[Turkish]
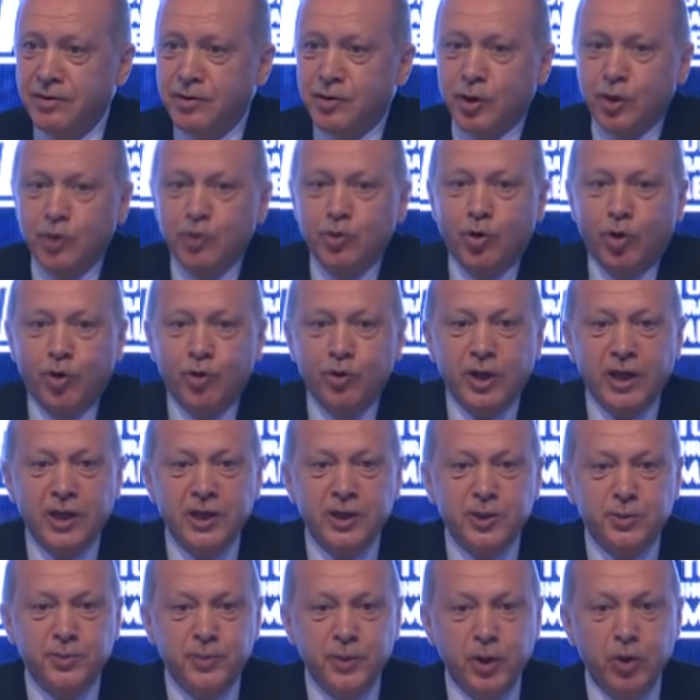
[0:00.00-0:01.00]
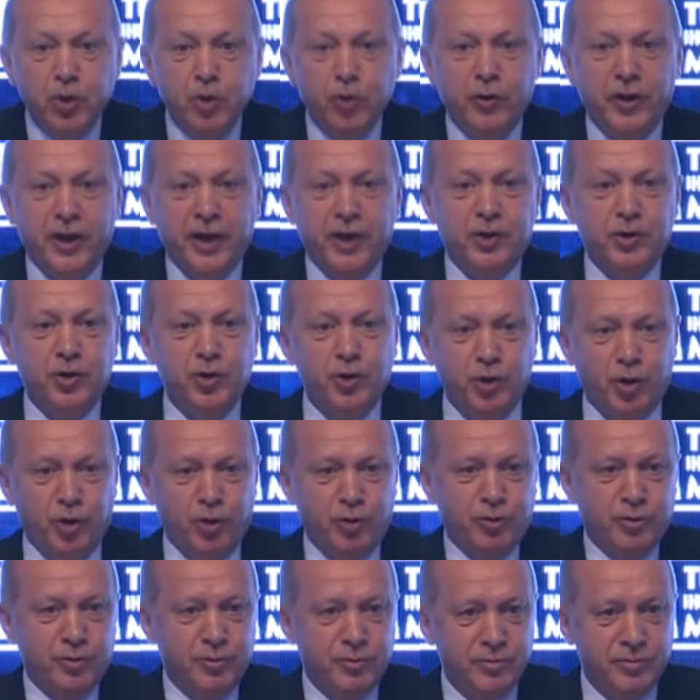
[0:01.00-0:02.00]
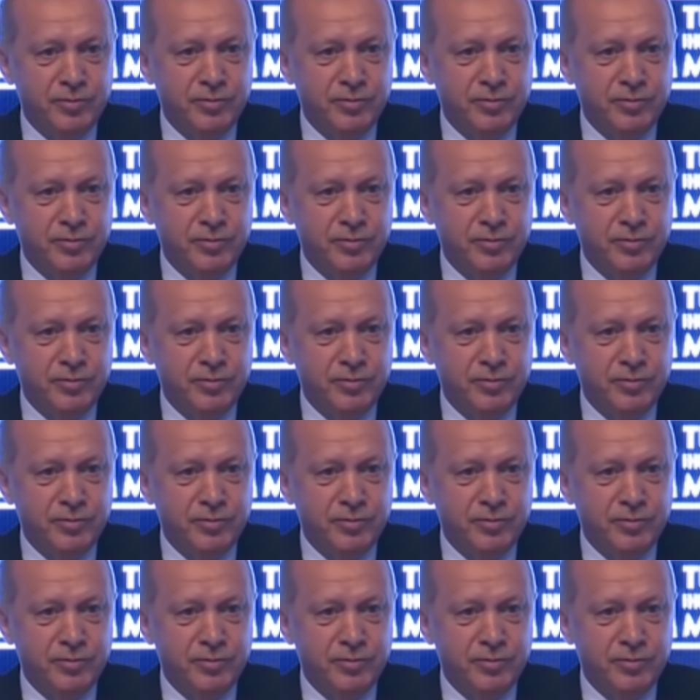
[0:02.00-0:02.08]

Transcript: Senin orada hiçbir hüviyetin yok.